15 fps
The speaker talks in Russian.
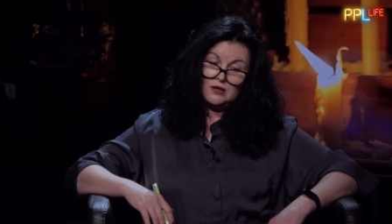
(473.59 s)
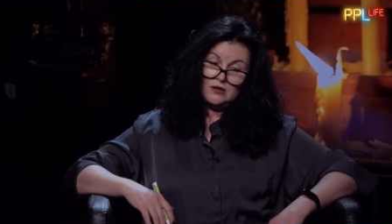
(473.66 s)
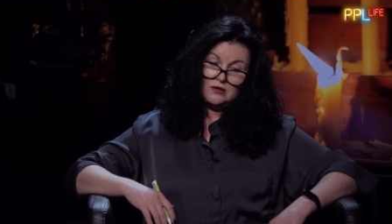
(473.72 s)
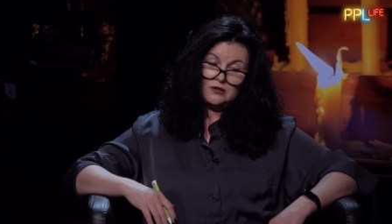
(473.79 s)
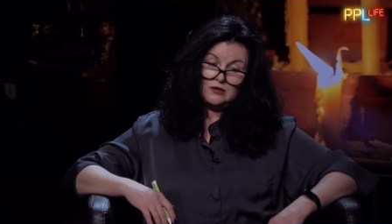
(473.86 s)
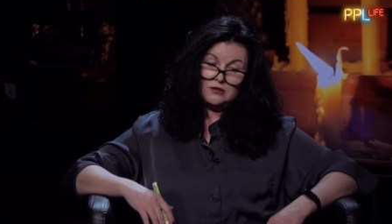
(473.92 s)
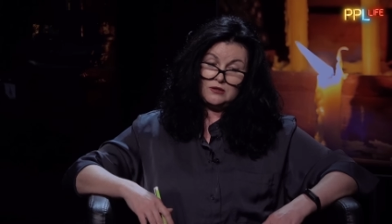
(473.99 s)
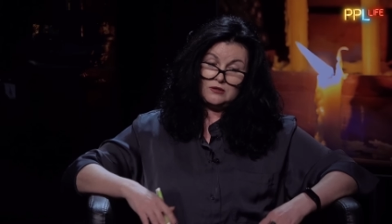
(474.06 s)

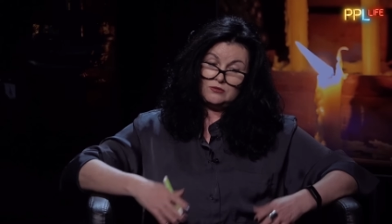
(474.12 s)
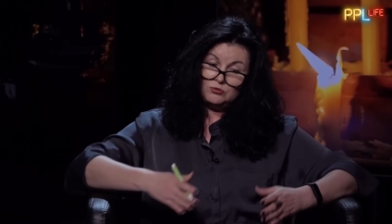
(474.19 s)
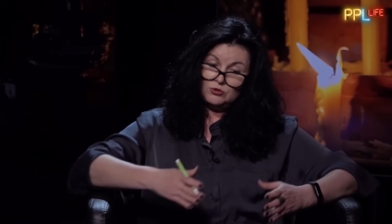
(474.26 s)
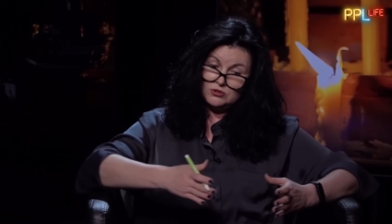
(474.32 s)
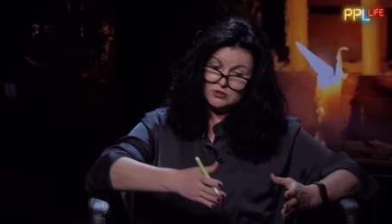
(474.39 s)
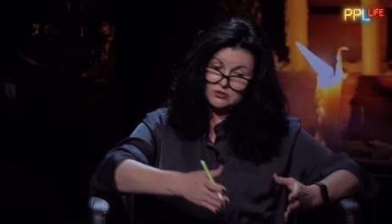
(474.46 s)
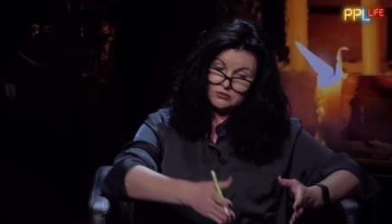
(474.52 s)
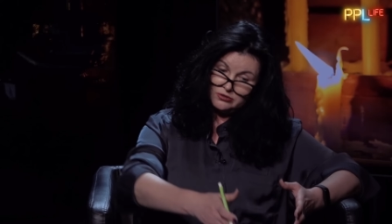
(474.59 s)
А,
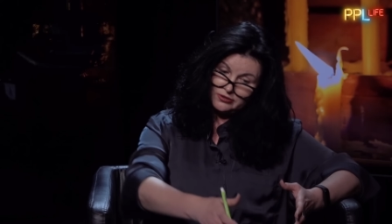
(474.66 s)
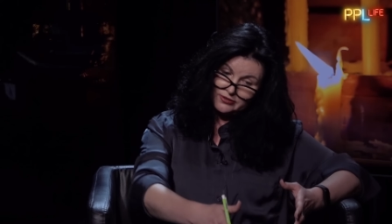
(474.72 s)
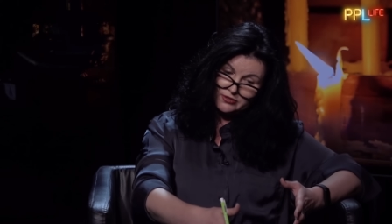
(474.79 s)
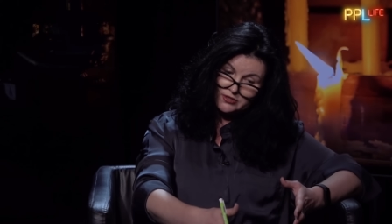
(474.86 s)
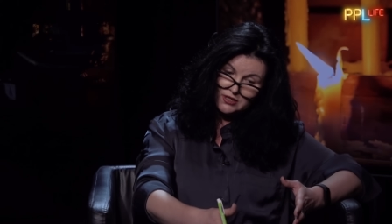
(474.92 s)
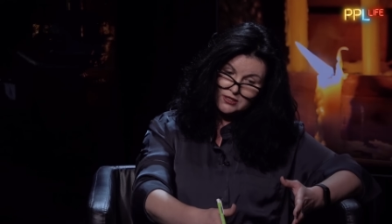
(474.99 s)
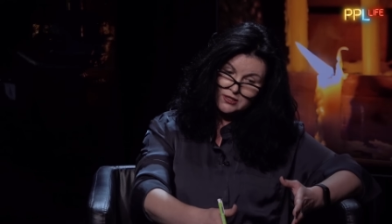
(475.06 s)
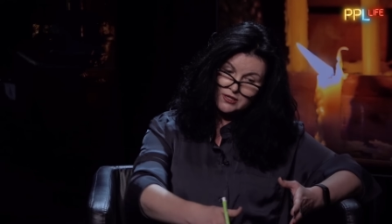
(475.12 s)
вот
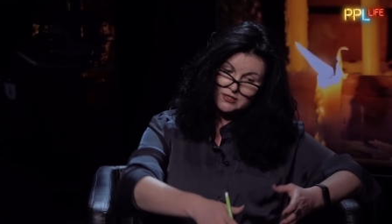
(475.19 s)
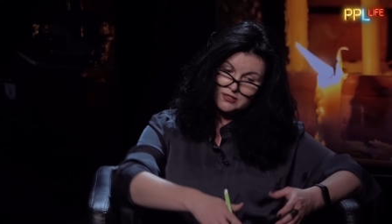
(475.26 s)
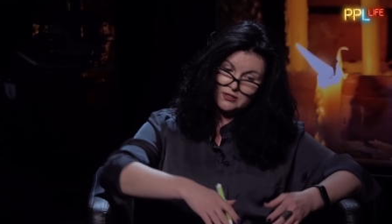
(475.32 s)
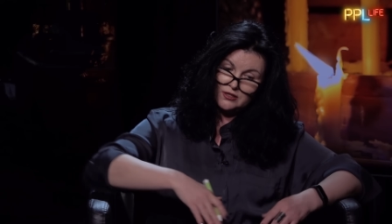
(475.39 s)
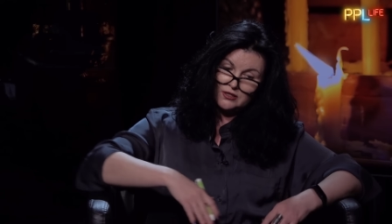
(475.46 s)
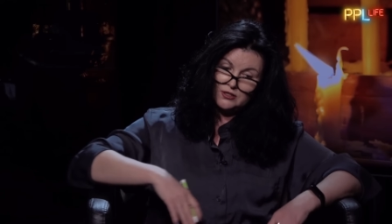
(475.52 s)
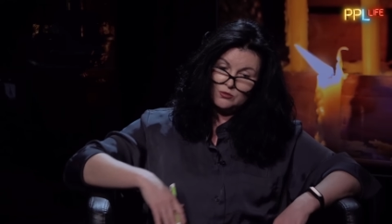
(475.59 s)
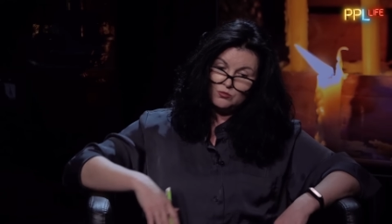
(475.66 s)

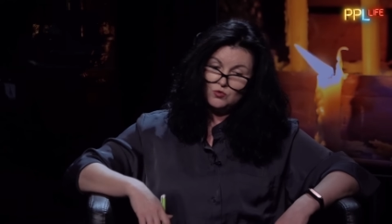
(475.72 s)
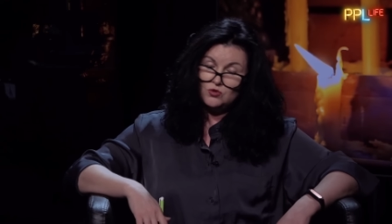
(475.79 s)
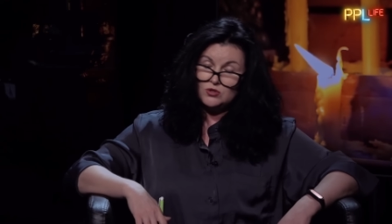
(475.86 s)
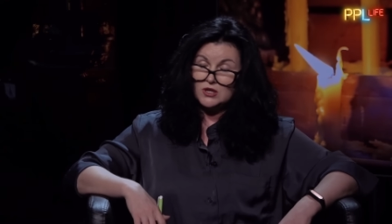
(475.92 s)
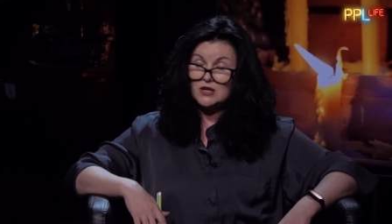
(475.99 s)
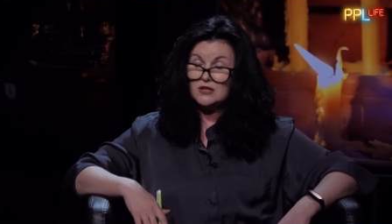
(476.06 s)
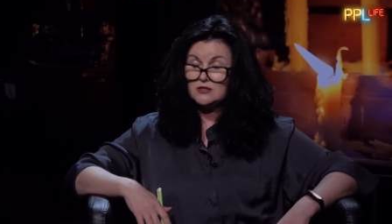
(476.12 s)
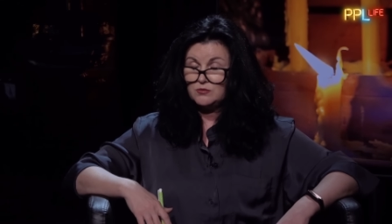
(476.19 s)
согласно ему
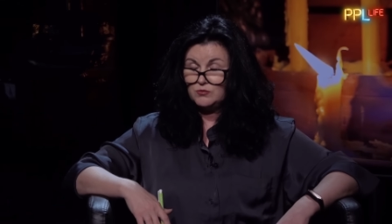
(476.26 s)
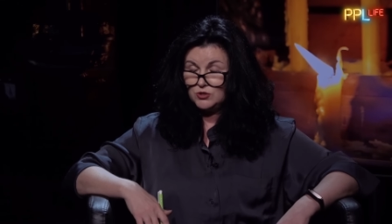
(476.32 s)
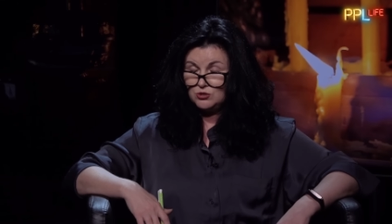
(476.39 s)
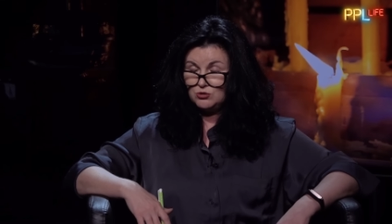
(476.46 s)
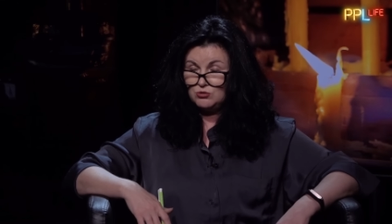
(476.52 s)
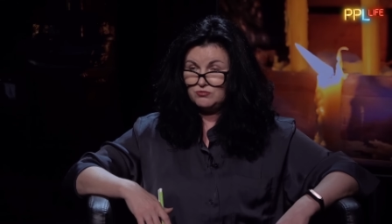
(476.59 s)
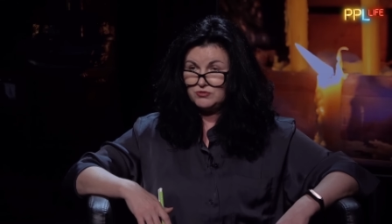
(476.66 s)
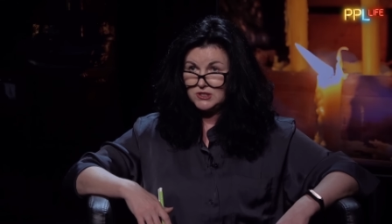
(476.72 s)
я и
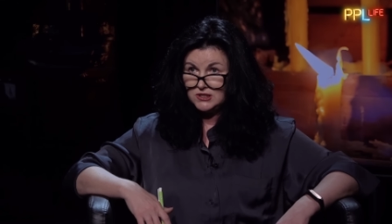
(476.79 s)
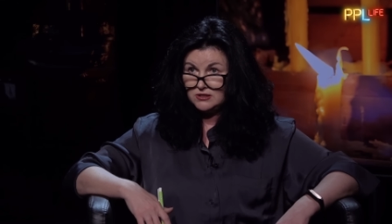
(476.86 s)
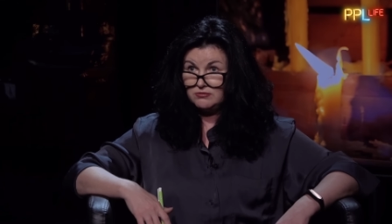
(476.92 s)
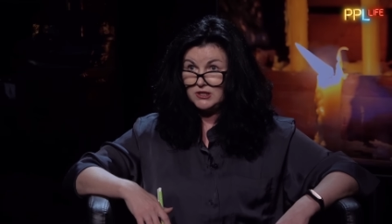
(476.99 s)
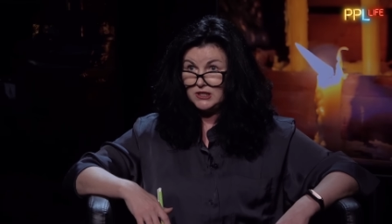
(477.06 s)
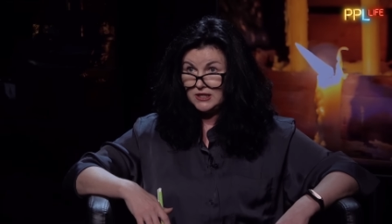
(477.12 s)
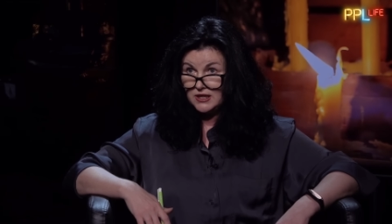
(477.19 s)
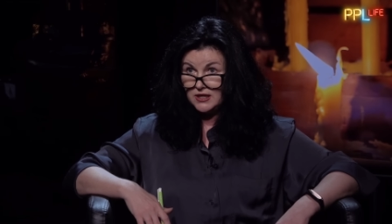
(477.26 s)
смотрю все
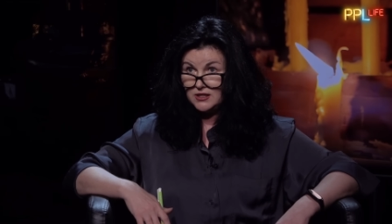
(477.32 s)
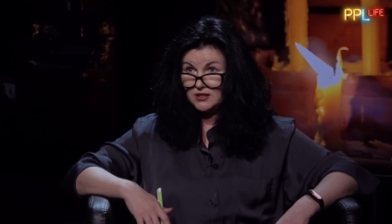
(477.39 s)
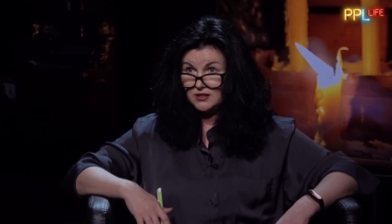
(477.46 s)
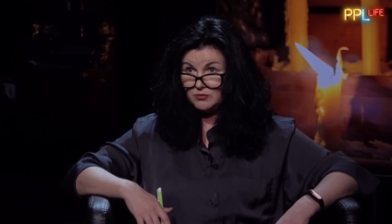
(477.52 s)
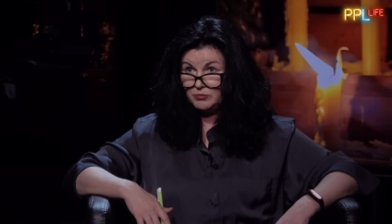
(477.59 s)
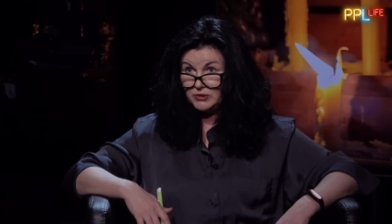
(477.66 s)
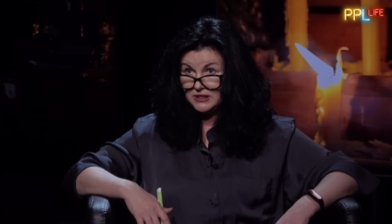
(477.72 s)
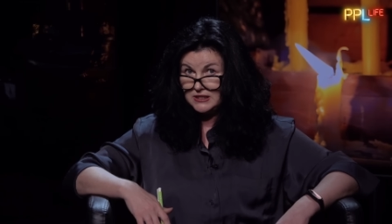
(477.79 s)
влияния
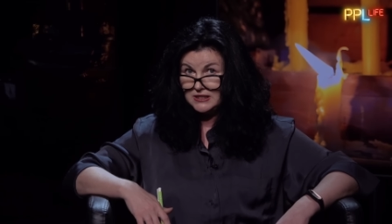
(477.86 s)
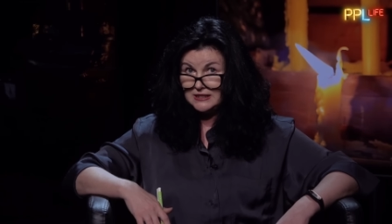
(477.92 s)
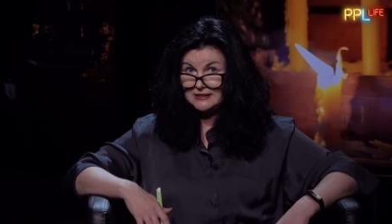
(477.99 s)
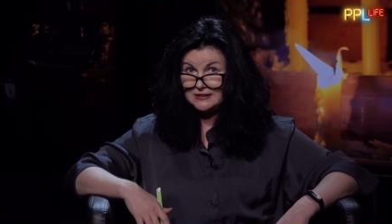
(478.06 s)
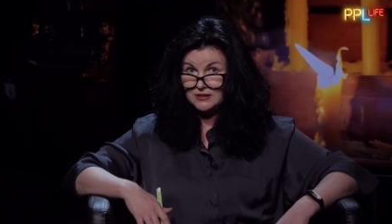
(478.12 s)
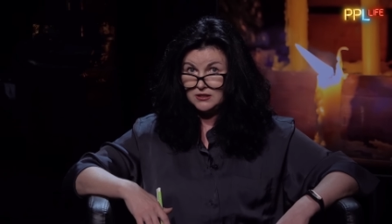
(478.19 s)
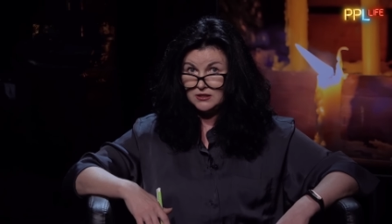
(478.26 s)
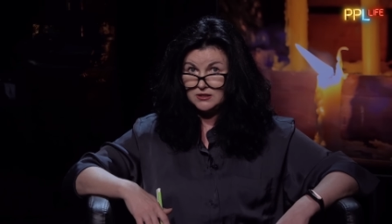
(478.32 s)

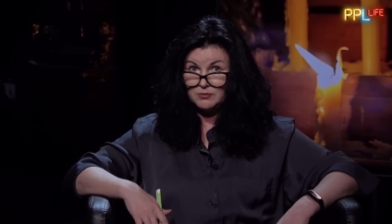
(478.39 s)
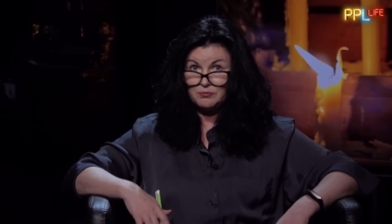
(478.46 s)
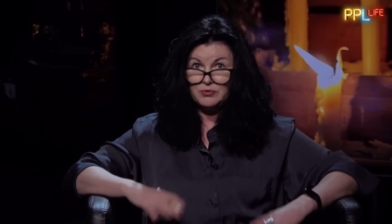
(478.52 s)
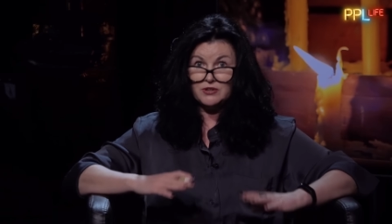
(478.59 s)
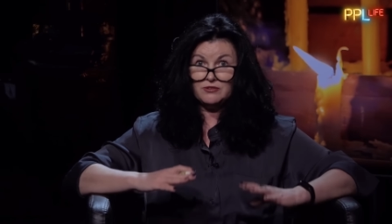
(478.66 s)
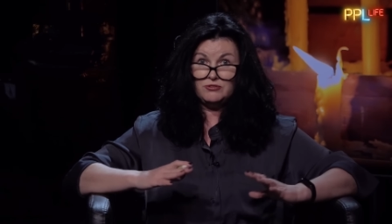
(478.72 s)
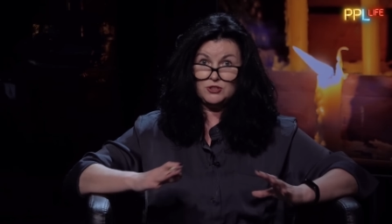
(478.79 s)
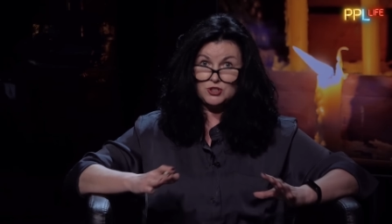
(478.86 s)
планеты, и это
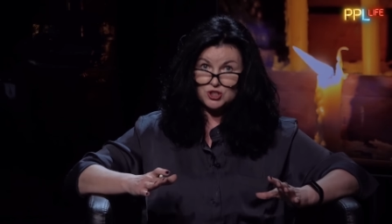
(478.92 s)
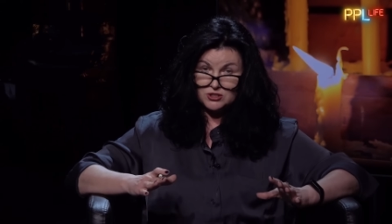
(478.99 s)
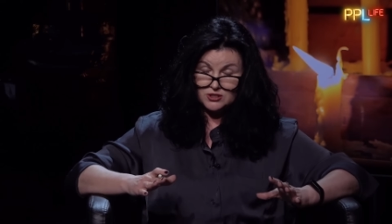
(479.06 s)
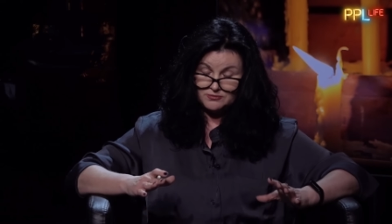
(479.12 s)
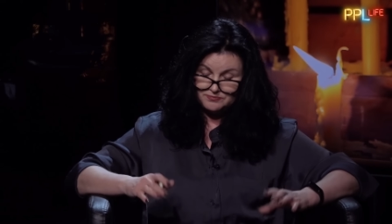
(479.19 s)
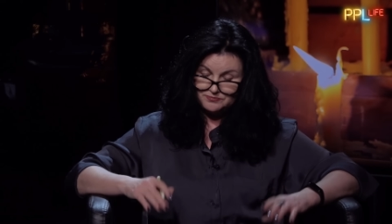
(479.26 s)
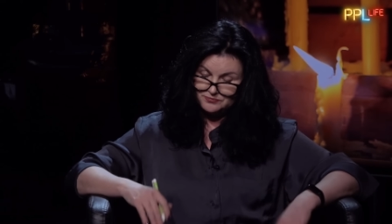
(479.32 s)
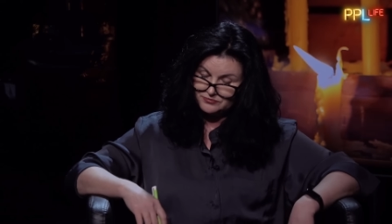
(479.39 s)
первично –
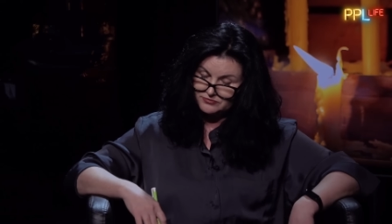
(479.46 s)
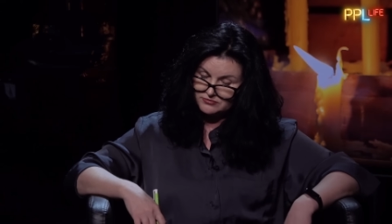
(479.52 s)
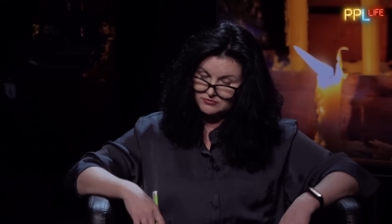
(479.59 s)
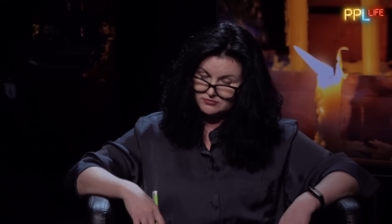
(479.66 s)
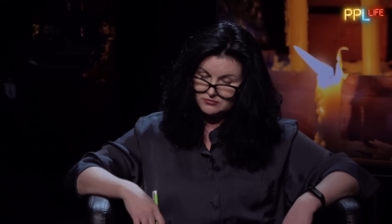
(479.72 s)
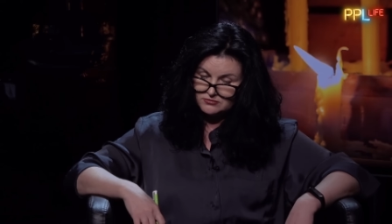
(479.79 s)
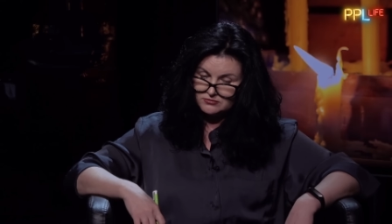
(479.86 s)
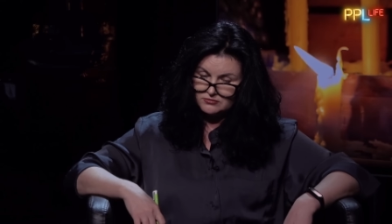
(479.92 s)

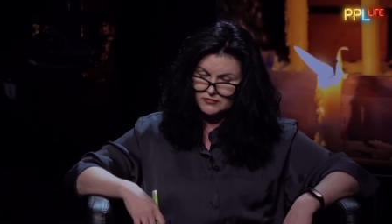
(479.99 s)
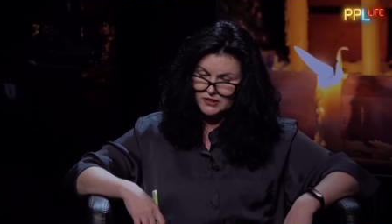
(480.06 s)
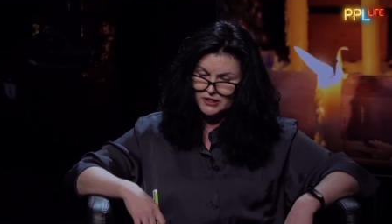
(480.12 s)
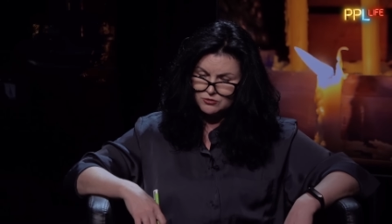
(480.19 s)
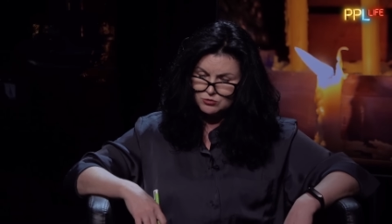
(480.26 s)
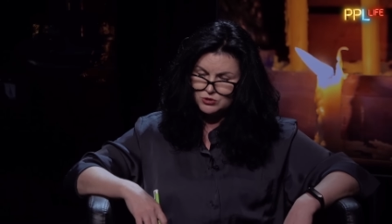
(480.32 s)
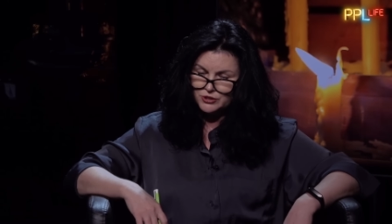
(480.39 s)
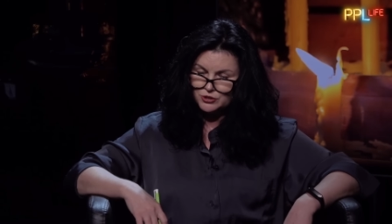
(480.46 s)

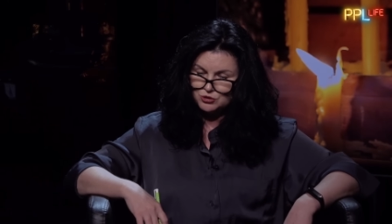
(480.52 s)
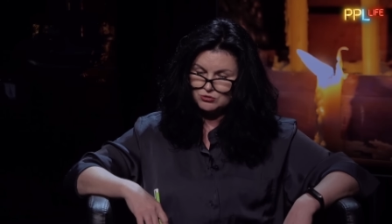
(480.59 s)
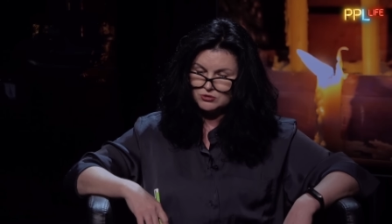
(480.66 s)
так вот, хочу